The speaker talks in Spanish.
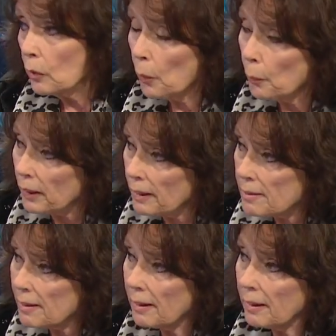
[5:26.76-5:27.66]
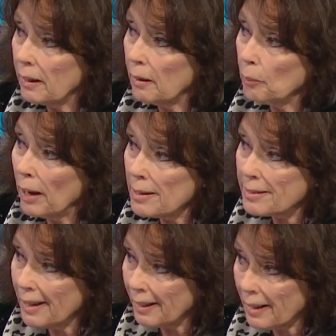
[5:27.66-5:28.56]
tenido experiencias que al
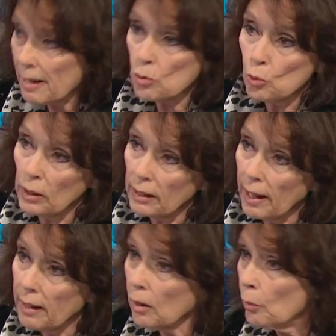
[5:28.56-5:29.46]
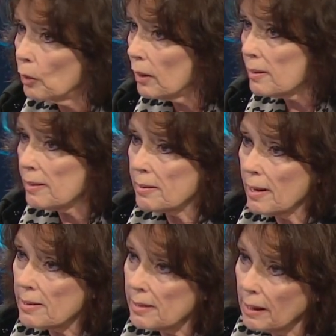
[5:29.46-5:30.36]
cerrarse unidades como la
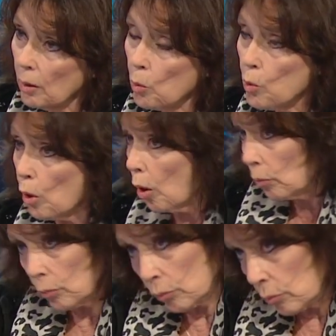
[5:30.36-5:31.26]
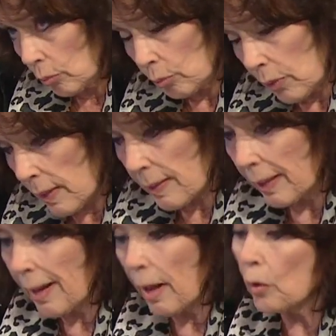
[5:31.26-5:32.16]
16 y la 1 se
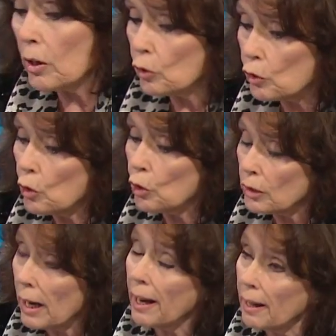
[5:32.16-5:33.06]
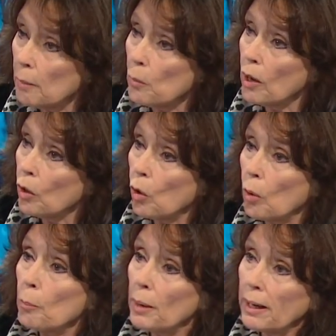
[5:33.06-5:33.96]
cerraron y entonces nos trasladamos a los
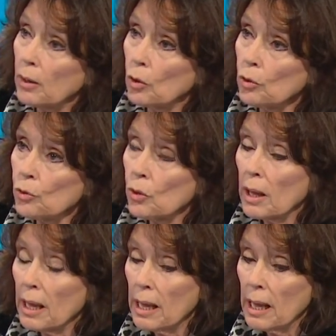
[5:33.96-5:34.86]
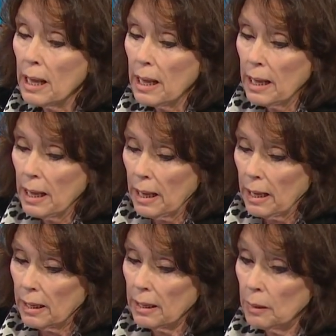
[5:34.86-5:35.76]
complejos.
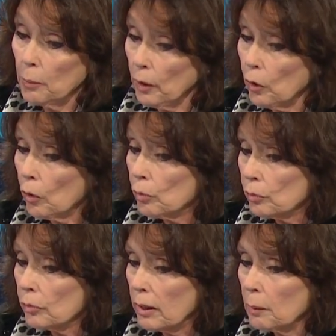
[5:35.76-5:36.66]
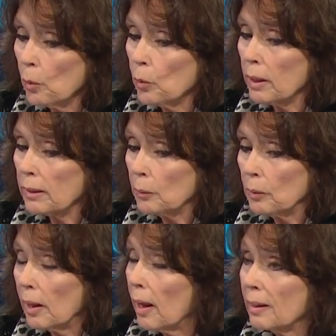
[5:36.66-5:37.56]
Y bueno, tenemos una
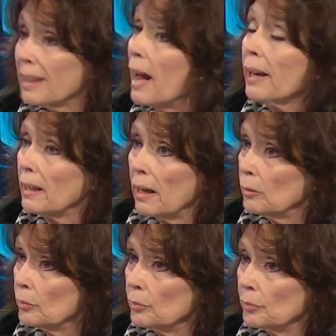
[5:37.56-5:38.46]
actividad diaria.